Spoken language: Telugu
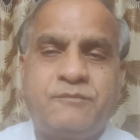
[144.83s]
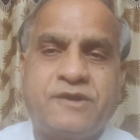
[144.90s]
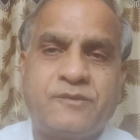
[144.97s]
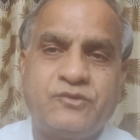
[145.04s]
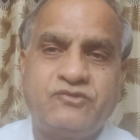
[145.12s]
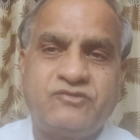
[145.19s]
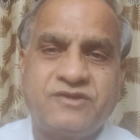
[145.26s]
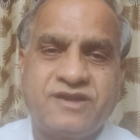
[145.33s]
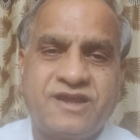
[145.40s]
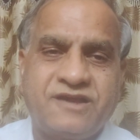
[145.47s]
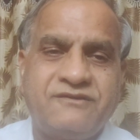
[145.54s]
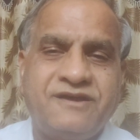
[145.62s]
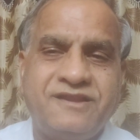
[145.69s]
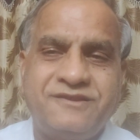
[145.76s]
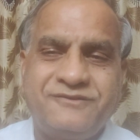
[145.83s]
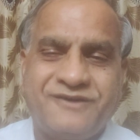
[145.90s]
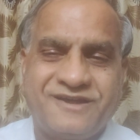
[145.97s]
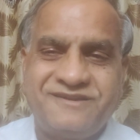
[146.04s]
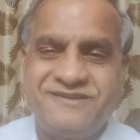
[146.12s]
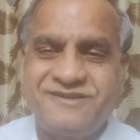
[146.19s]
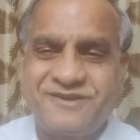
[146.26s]
ప్రభుత్వ న్యాయవాది
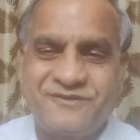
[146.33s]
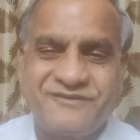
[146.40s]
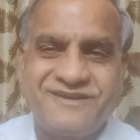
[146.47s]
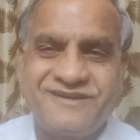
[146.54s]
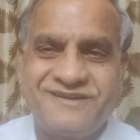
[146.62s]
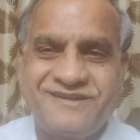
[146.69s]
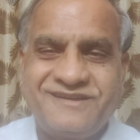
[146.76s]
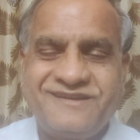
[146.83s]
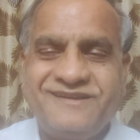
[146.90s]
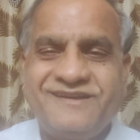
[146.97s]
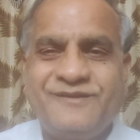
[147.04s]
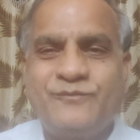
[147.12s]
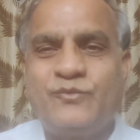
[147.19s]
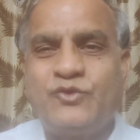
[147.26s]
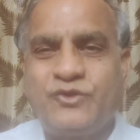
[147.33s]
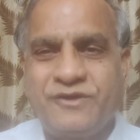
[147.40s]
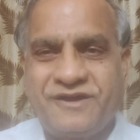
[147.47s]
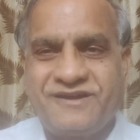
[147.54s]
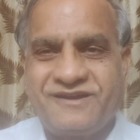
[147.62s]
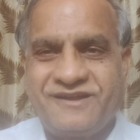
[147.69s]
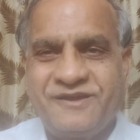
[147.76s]
వాదించడం ఏంటి
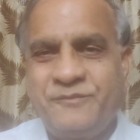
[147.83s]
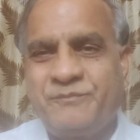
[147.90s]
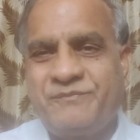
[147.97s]
ముందుగానే